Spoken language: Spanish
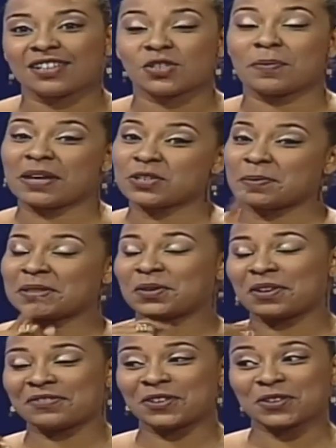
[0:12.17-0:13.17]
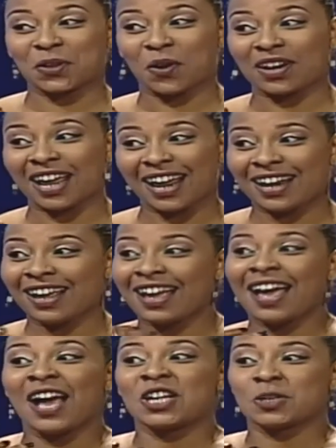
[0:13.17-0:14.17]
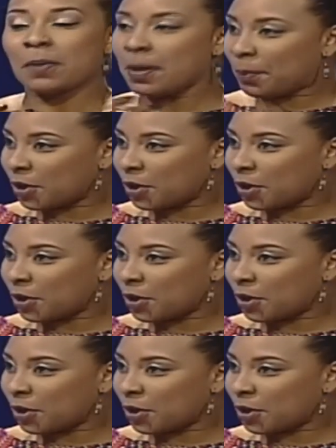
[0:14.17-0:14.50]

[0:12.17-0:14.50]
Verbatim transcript: yo me, yo me Tú no puedes decir eso, mi amor. ¿Y